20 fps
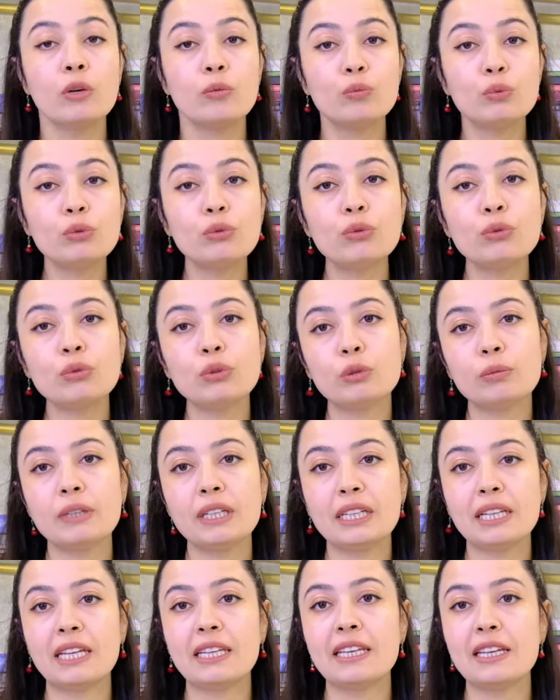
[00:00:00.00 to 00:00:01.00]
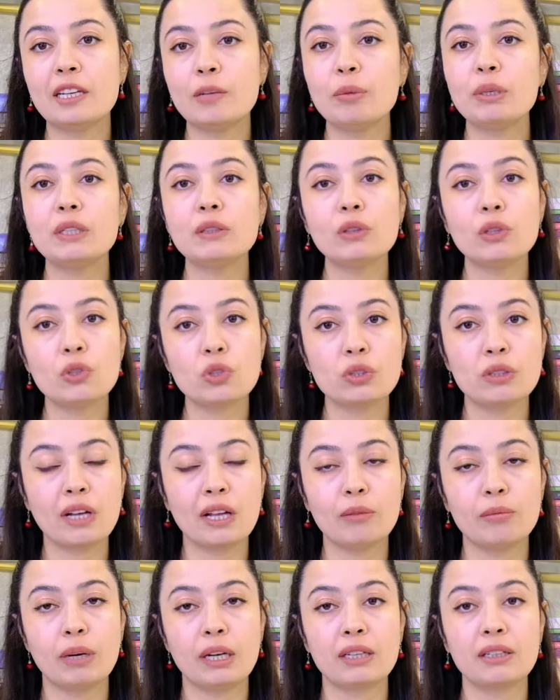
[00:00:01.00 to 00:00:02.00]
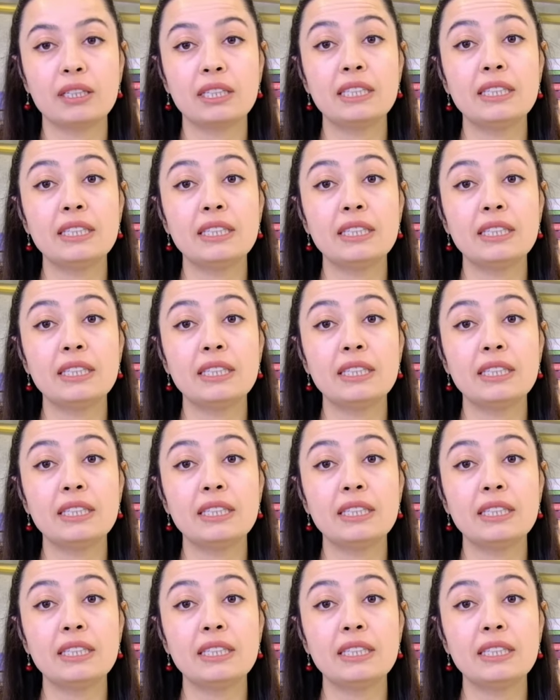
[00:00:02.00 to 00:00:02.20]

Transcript: Bu tutulma ile yeni bir taşıt almak